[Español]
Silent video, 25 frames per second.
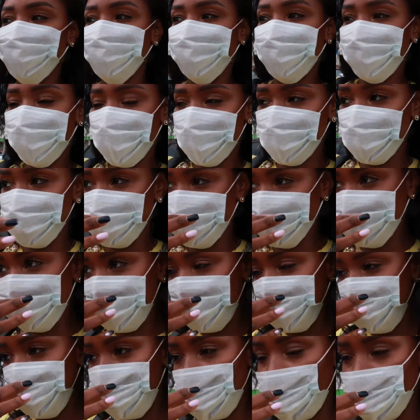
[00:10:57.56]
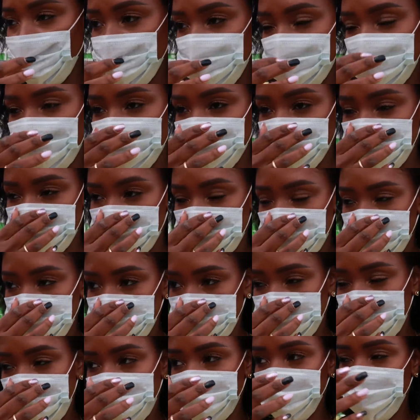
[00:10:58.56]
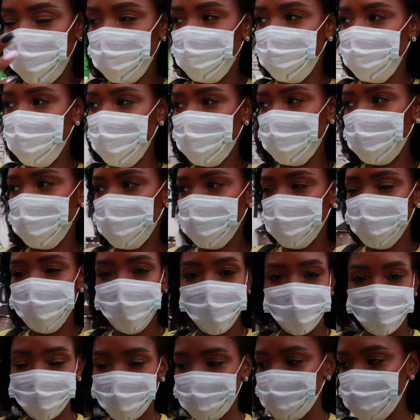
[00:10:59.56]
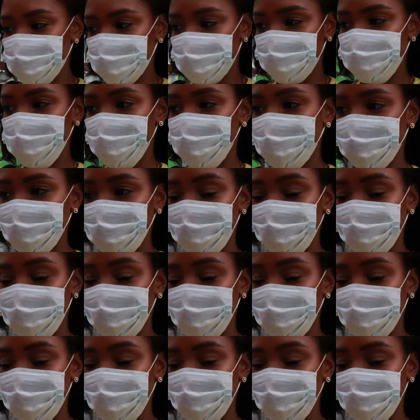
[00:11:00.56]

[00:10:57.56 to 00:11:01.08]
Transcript: y no eran esas, digo a los muchachos, vino para atrás, digo, mira, disculpa, estas no son mis